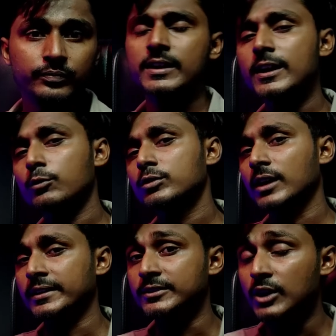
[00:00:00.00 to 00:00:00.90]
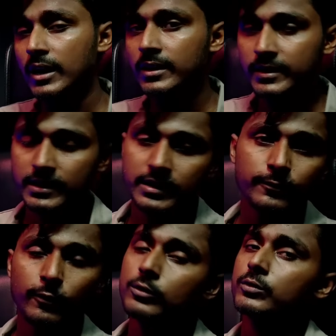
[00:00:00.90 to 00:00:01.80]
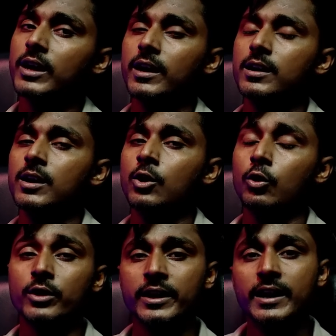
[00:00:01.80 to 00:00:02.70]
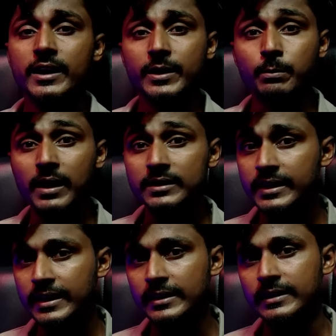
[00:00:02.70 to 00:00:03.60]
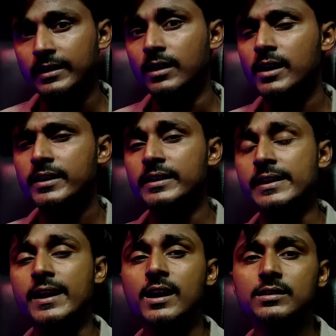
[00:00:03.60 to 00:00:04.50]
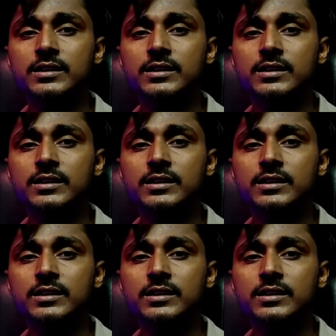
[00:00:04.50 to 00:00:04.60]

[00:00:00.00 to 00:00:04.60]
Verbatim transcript: खैर उस अनजान लड़के ने फ़ोन उठाया और नेहा की माँ से कहने लगा कि नेहा